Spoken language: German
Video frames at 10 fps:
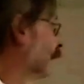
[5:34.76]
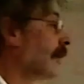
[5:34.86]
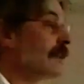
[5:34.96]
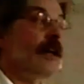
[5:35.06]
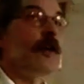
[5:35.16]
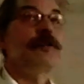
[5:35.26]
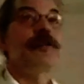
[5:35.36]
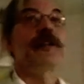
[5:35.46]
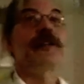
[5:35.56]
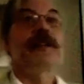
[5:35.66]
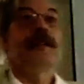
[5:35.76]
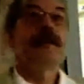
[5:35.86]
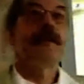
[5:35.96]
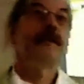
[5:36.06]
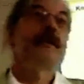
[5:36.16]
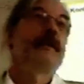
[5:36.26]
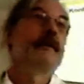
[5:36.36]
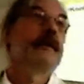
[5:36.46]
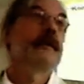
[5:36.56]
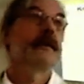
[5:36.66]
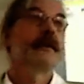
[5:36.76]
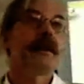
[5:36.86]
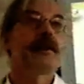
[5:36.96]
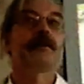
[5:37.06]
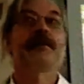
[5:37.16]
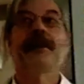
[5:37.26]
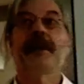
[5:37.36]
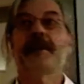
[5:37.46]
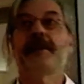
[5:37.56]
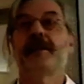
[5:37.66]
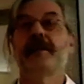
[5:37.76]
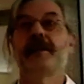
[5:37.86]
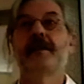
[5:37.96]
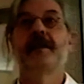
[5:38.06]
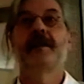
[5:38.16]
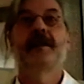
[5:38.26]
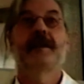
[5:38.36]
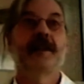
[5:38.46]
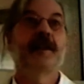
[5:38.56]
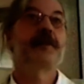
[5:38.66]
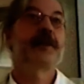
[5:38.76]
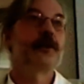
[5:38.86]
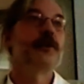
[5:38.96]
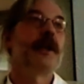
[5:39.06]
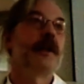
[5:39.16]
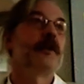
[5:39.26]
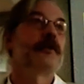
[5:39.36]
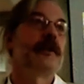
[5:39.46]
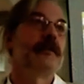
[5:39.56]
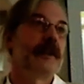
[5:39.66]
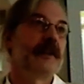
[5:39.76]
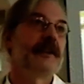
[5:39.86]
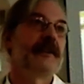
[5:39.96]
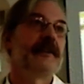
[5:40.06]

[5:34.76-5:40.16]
was auffällt ist, der Konflikt, den gibt es überall auf der Welt.